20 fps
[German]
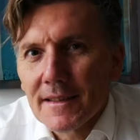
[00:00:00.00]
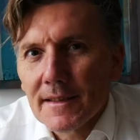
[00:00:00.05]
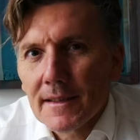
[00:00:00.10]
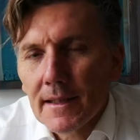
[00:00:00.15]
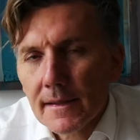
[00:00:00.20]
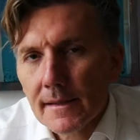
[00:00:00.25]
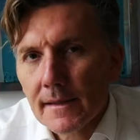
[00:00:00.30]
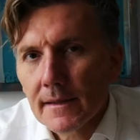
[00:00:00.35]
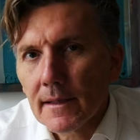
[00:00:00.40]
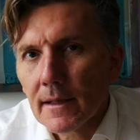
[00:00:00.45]

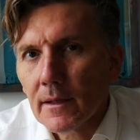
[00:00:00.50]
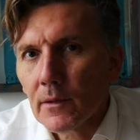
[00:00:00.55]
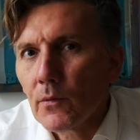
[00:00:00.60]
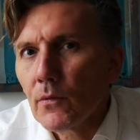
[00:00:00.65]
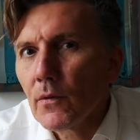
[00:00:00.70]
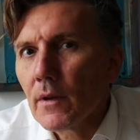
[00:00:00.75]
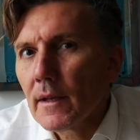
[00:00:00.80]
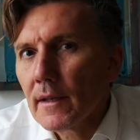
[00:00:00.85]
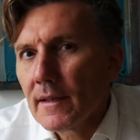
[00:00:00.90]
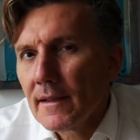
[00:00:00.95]
Dass in der
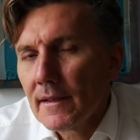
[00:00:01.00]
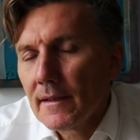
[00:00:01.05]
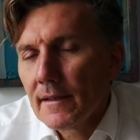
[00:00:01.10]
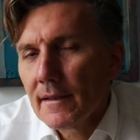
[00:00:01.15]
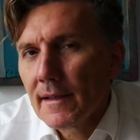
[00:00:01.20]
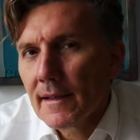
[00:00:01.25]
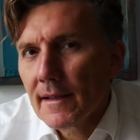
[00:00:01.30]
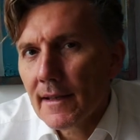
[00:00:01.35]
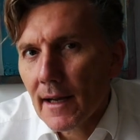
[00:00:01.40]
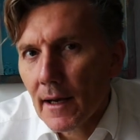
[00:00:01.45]
Ruhe
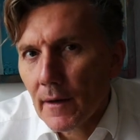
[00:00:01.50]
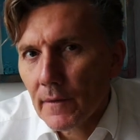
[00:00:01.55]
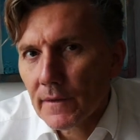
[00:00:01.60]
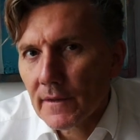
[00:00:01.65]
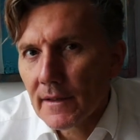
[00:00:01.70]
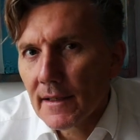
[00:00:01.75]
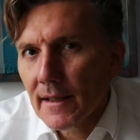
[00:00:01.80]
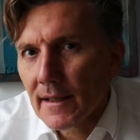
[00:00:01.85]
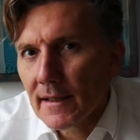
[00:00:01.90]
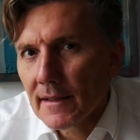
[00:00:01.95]
die
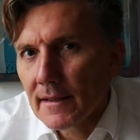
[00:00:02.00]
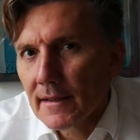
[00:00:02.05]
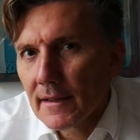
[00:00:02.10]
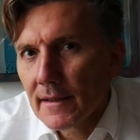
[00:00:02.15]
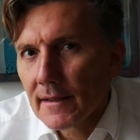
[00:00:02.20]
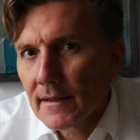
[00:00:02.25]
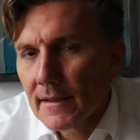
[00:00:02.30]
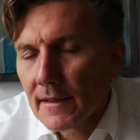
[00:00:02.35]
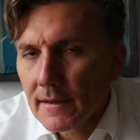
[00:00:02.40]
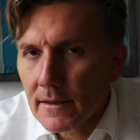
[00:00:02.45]
Kraft liegt,
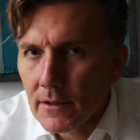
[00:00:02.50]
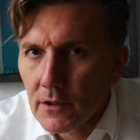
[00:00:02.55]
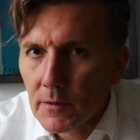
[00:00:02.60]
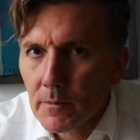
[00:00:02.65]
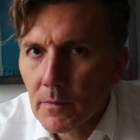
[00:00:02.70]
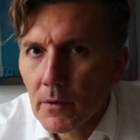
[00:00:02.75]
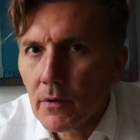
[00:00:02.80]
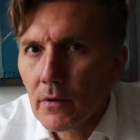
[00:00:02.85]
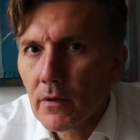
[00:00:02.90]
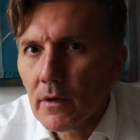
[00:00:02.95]
diesen
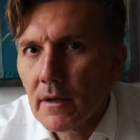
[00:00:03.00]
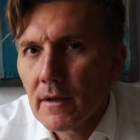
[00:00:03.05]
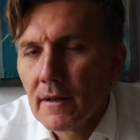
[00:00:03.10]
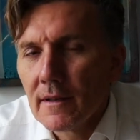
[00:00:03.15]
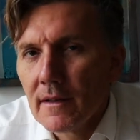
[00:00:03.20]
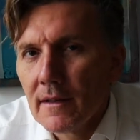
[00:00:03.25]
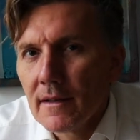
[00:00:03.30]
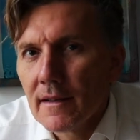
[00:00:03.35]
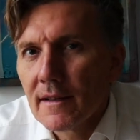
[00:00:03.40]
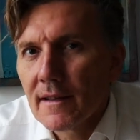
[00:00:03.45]
Spruch
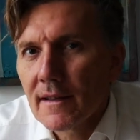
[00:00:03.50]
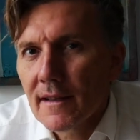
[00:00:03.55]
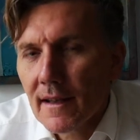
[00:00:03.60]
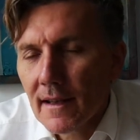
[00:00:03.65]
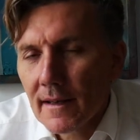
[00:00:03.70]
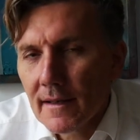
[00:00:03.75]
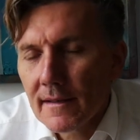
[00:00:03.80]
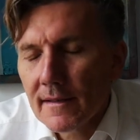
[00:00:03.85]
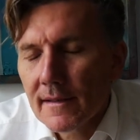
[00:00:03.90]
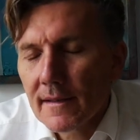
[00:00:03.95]

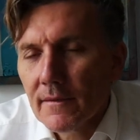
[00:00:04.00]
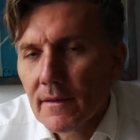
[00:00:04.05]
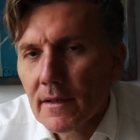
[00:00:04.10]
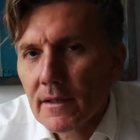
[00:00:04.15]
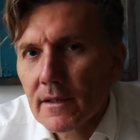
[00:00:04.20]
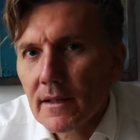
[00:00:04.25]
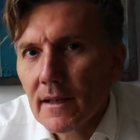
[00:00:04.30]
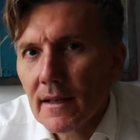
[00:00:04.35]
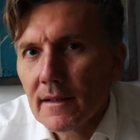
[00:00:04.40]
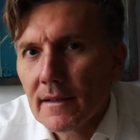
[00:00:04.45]
kennen Sie
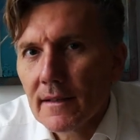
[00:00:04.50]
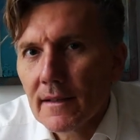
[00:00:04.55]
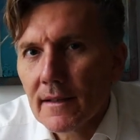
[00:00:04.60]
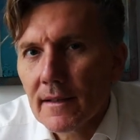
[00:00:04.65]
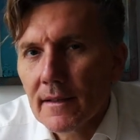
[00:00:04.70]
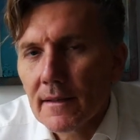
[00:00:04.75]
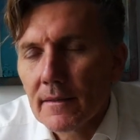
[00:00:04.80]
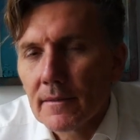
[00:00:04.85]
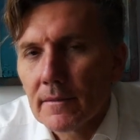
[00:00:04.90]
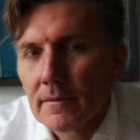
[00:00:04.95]

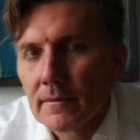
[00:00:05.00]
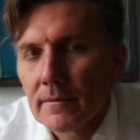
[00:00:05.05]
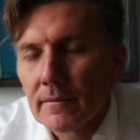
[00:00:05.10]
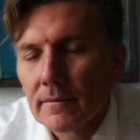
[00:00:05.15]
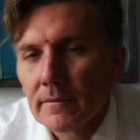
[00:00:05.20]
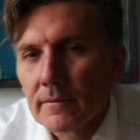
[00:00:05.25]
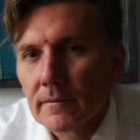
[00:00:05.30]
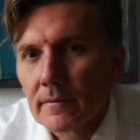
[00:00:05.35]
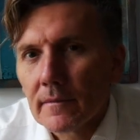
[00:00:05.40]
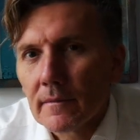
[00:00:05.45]
wahrscheinlich.
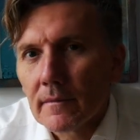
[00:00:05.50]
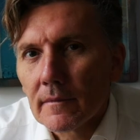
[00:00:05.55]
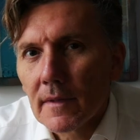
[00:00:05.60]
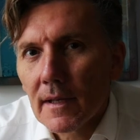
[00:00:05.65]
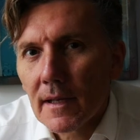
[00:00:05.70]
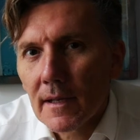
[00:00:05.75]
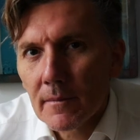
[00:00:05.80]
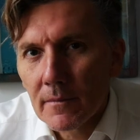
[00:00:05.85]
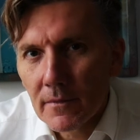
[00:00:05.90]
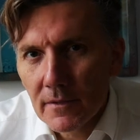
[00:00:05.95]

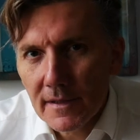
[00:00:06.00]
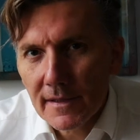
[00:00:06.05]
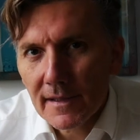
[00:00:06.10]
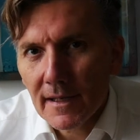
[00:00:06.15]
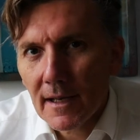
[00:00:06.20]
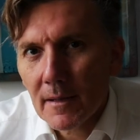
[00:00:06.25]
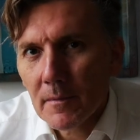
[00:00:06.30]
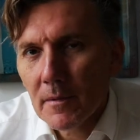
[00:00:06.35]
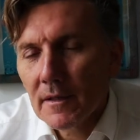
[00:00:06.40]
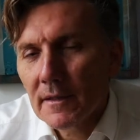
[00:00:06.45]
Er muss
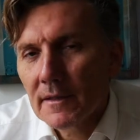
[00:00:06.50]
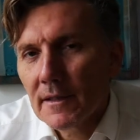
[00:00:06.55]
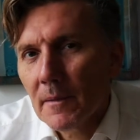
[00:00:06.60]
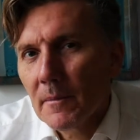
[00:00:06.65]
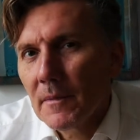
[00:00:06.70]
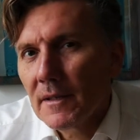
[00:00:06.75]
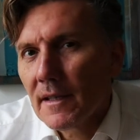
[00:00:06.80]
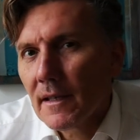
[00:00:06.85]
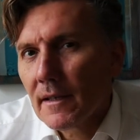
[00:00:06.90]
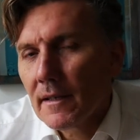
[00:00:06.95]
aber,
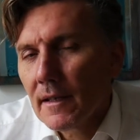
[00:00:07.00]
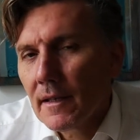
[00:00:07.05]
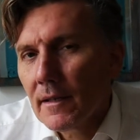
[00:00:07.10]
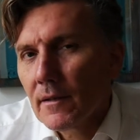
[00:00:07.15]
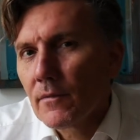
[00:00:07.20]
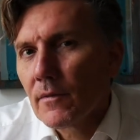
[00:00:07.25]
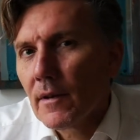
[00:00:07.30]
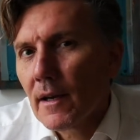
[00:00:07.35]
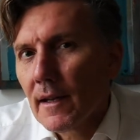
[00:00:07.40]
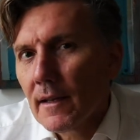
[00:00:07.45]
damit er nicht
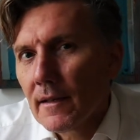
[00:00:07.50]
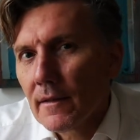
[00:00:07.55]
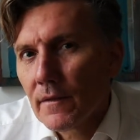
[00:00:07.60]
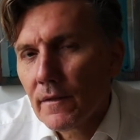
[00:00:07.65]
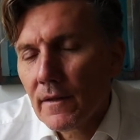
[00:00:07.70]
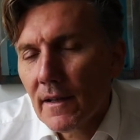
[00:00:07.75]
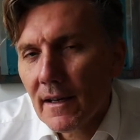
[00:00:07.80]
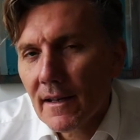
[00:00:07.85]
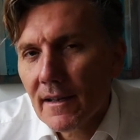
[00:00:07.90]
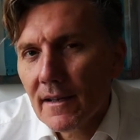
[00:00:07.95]
nur ein
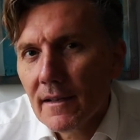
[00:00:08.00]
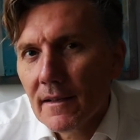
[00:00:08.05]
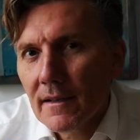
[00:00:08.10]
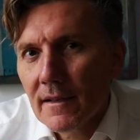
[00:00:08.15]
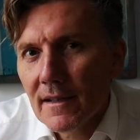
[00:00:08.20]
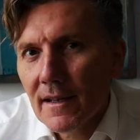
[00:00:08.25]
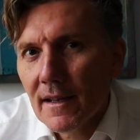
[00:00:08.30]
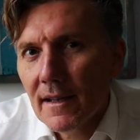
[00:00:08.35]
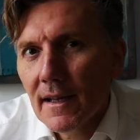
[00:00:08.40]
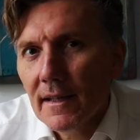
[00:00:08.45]
flacher
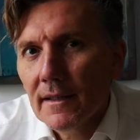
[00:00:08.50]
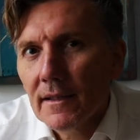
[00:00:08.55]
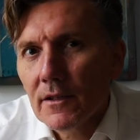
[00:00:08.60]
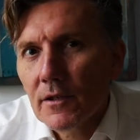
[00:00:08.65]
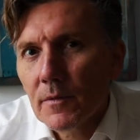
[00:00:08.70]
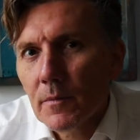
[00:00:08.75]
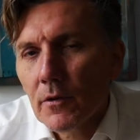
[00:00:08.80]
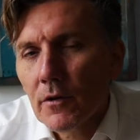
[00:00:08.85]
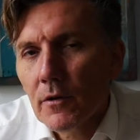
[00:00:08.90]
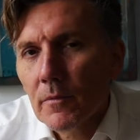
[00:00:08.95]

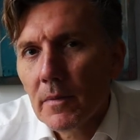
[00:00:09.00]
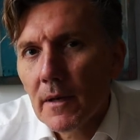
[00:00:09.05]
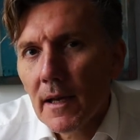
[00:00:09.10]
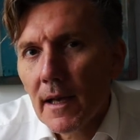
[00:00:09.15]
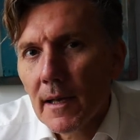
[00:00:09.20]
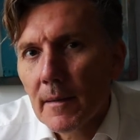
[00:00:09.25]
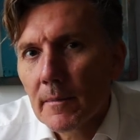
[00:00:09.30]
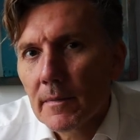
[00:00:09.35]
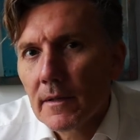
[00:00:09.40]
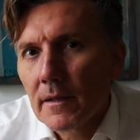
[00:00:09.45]
Kalenderspruch
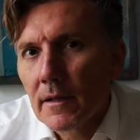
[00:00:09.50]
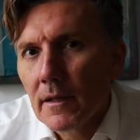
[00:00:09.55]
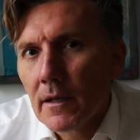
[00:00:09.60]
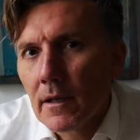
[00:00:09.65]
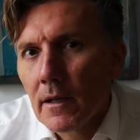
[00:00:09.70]
bleibt